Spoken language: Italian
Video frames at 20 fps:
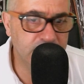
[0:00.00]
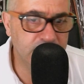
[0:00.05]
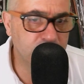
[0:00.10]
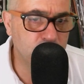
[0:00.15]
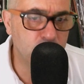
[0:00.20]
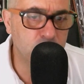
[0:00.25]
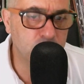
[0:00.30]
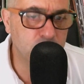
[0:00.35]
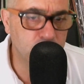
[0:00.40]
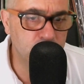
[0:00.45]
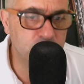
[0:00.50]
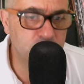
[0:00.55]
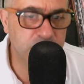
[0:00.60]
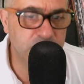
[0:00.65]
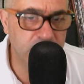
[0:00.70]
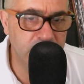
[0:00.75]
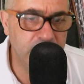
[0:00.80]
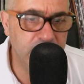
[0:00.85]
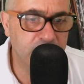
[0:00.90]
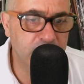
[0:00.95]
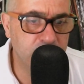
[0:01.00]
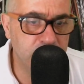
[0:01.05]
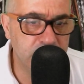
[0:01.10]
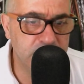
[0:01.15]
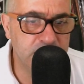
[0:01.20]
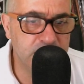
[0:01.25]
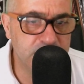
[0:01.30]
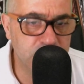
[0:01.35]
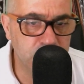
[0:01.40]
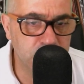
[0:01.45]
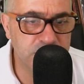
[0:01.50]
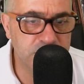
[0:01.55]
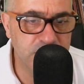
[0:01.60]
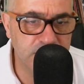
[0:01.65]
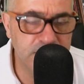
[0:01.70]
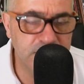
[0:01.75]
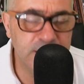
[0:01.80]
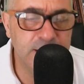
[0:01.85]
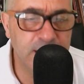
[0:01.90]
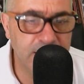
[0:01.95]
concluse e quindi sono
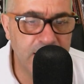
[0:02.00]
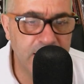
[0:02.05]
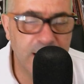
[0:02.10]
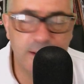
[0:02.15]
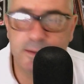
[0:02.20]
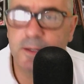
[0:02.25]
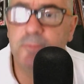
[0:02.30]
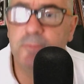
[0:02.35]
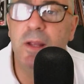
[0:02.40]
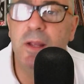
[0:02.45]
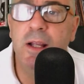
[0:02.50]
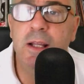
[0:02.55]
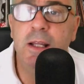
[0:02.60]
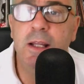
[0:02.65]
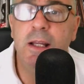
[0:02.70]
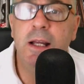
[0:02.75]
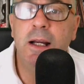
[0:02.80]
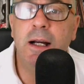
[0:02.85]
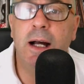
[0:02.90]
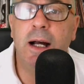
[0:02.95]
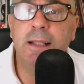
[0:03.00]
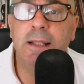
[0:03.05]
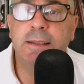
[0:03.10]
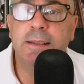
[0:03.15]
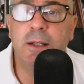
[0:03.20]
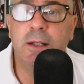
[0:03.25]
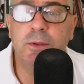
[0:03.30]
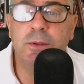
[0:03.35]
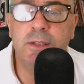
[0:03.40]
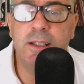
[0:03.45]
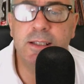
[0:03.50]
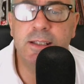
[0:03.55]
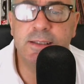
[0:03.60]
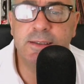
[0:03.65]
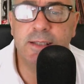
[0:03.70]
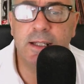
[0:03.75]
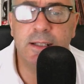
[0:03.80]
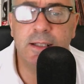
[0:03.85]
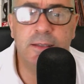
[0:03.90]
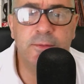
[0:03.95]
stati indagati. Altra
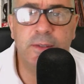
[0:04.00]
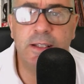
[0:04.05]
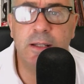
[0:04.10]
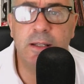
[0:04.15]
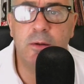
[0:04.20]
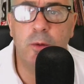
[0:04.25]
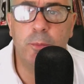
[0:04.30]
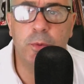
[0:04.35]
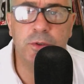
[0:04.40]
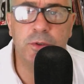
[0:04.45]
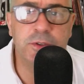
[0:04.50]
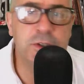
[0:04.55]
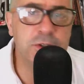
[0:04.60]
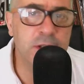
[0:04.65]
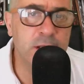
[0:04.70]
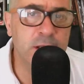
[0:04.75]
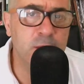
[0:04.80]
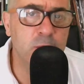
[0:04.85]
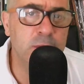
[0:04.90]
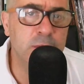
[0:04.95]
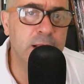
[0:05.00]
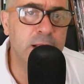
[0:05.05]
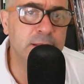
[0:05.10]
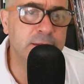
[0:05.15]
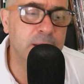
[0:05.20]
notizia, vediamo un po' se ce n'è un'altra